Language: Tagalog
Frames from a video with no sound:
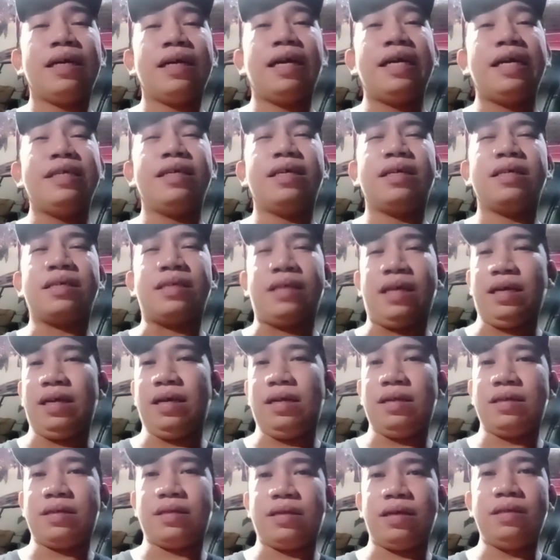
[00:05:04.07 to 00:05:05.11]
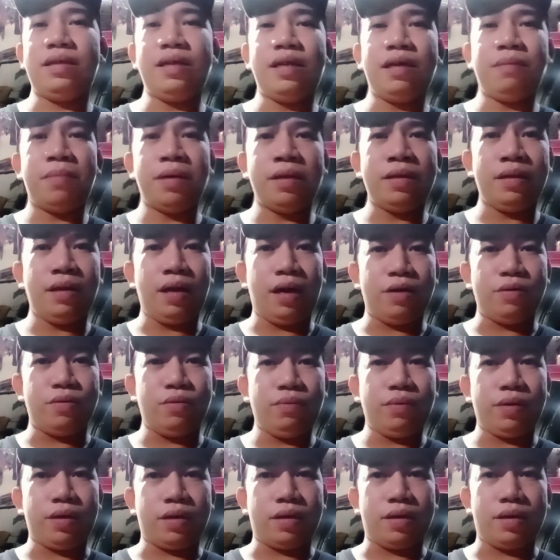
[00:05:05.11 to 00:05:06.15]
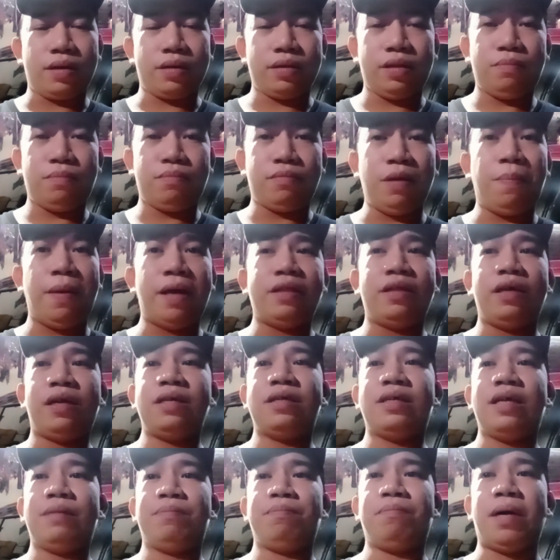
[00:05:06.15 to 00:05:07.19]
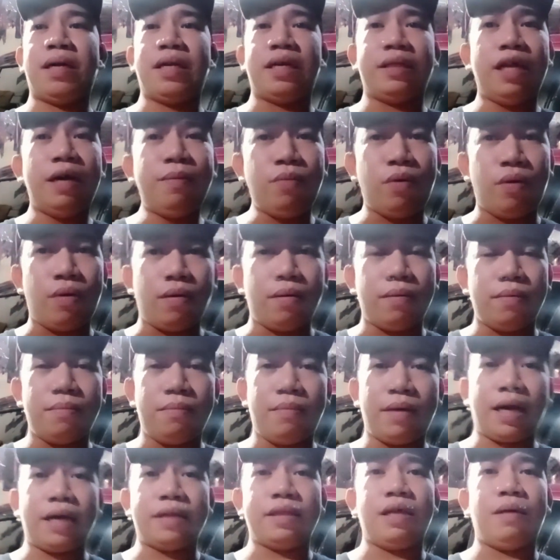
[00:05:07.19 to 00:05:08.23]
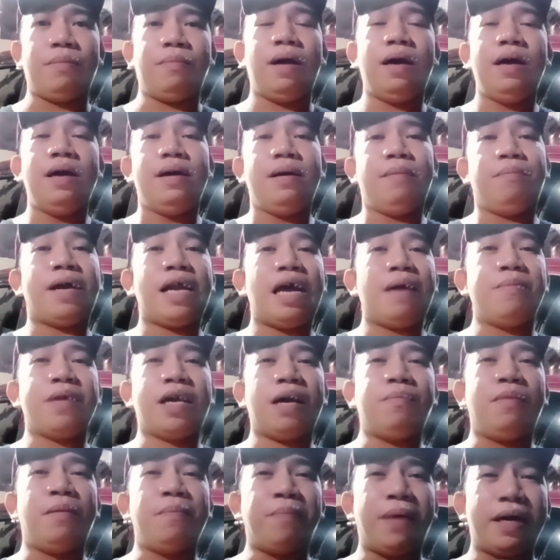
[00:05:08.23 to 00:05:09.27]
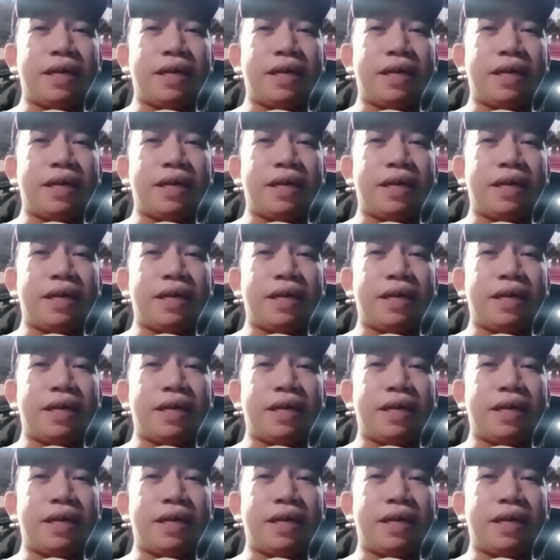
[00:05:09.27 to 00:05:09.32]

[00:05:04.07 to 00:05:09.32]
ganyang sales. Hindi naman ano eh. Depende rin sa paninda mo. Maganda, marami ka bang